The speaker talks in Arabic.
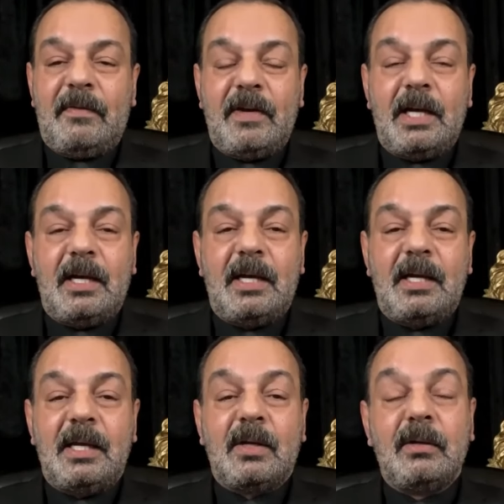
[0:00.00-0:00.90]

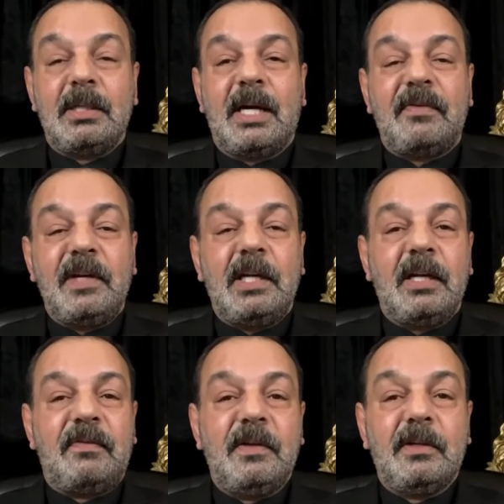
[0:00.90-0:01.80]
فيقول دافعي
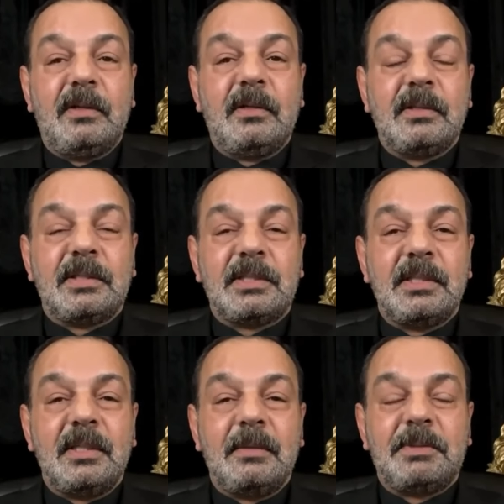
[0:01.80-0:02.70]
له فلوس
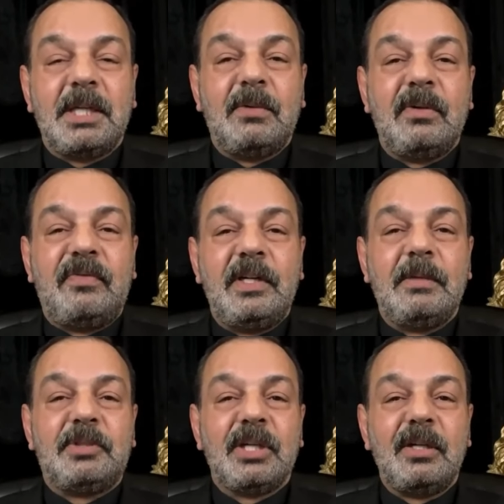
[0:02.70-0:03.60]
مسوي
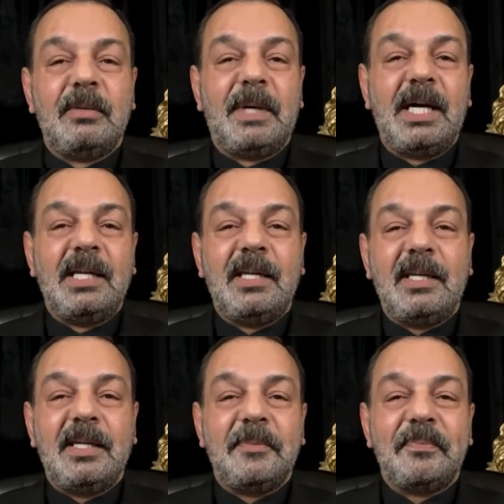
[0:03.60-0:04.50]
فيلم
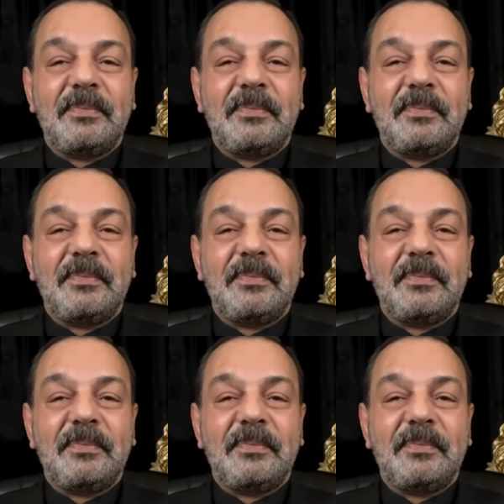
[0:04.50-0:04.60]
تقلباني